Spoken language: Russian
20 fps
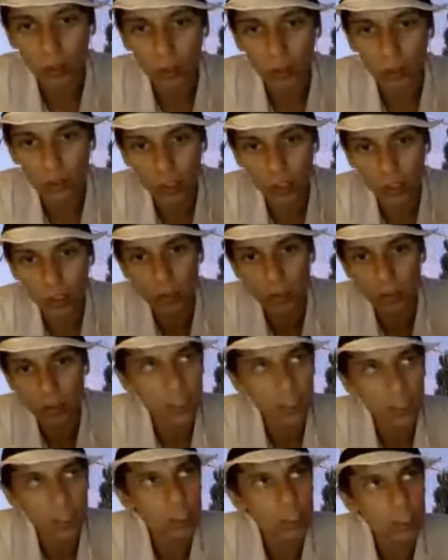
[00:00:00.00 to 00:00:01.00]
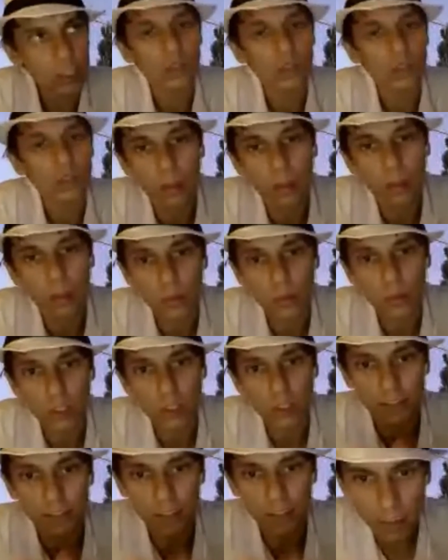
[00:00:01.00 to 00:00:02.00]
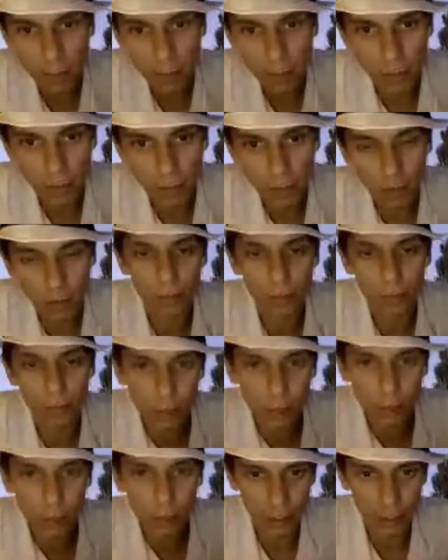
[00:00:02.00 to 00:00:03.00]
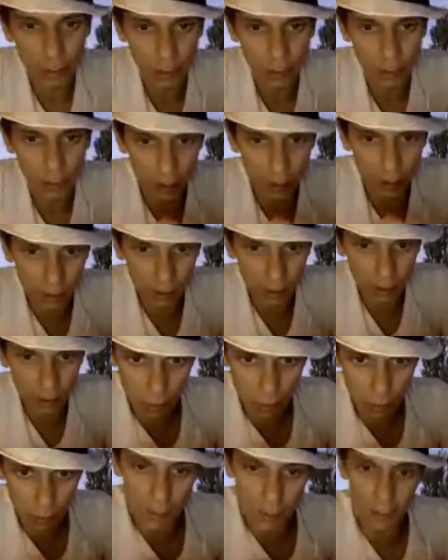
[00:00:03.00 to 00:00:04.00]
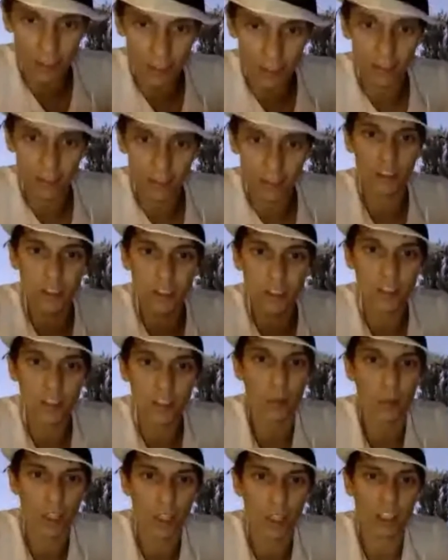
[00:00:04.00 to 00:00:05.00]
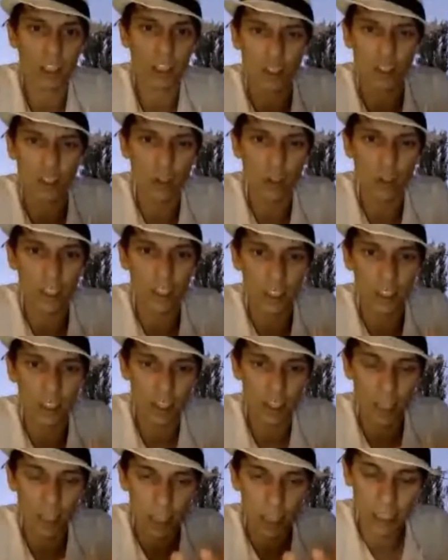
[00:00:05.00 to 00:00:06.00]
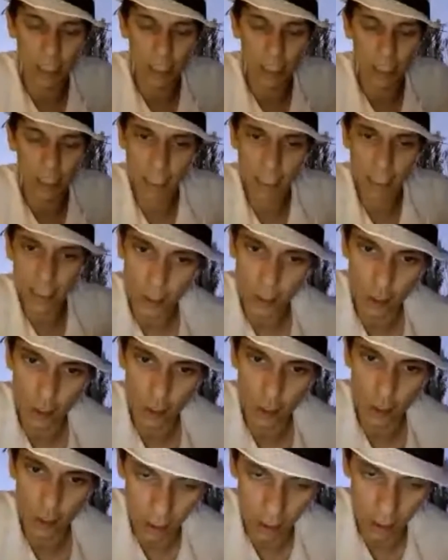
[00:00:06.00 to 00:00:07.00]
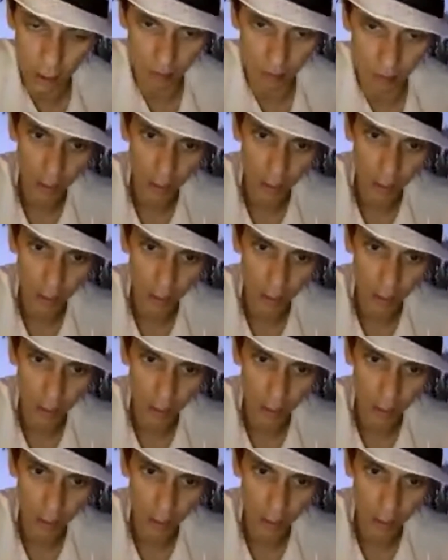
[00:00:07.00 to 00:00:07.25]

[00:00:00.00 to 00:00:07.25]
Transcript: это приходит вот таким, знаете, как с опытом тоже со временем, но проще, когда это получается, когда вы действительно понимаете, насколько это классно, что